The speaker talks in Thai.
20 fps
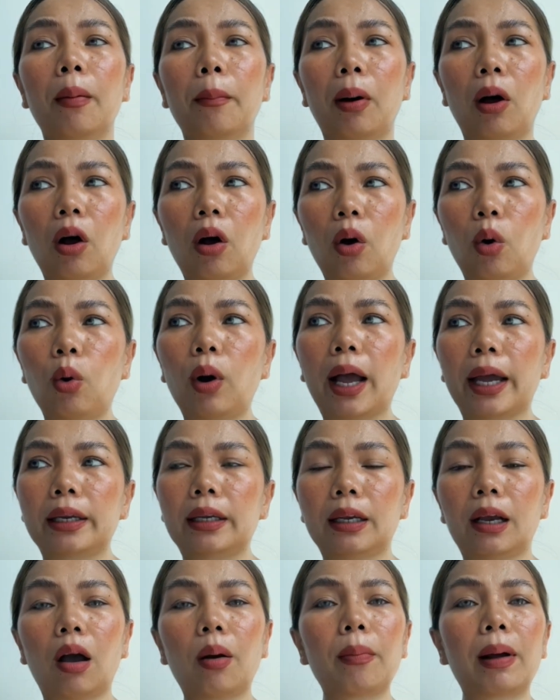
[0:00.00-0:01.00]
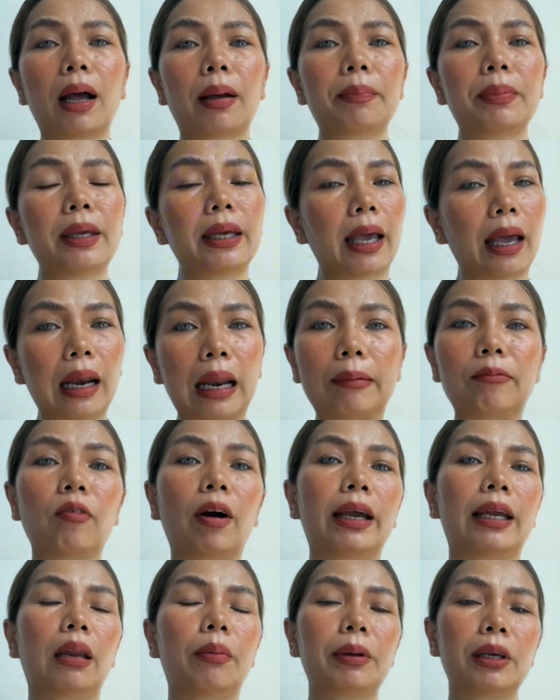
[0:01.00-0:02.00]
พอโอกาสนี้เข้ามาพี่แค่รับ
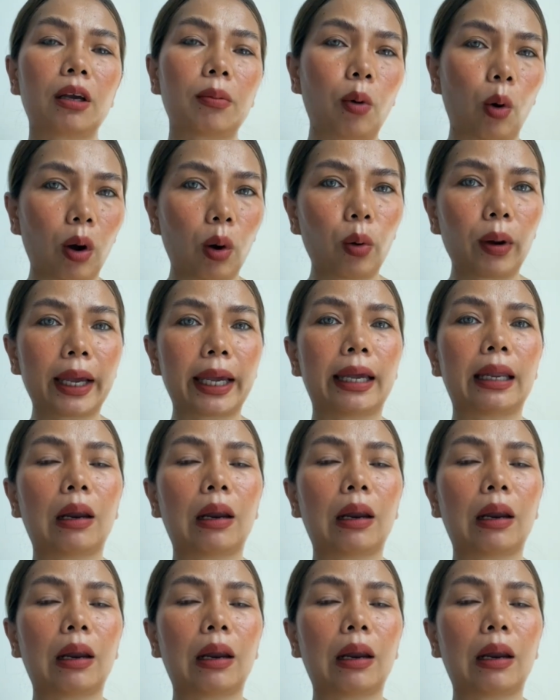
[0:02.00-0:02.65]
ไว้แล้วพี่ก็บอกว่าโอเค